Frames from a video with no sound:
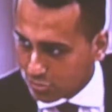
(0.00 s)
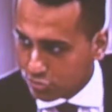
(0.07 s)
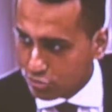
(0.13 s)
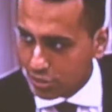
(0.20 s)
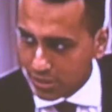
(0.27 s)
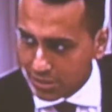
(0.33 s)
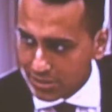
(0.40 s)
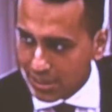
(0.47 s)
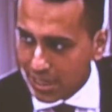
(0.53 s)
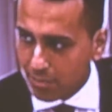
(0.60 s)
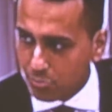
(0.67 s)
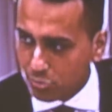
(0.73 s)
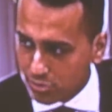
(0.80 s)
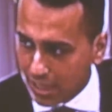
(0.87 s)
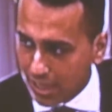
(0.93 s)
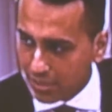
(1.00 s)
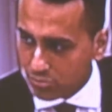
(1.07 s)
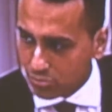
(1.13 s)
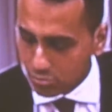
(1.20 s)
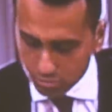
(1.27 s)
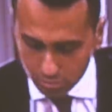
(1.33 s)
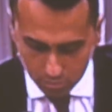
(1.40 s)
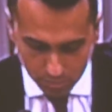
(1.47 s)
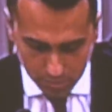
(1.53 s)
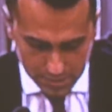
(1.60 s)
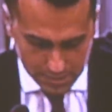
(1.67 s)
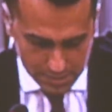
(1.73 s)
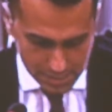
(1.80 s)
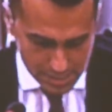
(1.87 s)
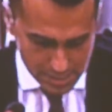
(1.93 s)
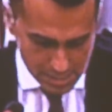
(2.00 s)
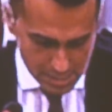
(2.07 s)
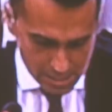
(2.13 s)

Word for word: ci crediamo tanto in, queste,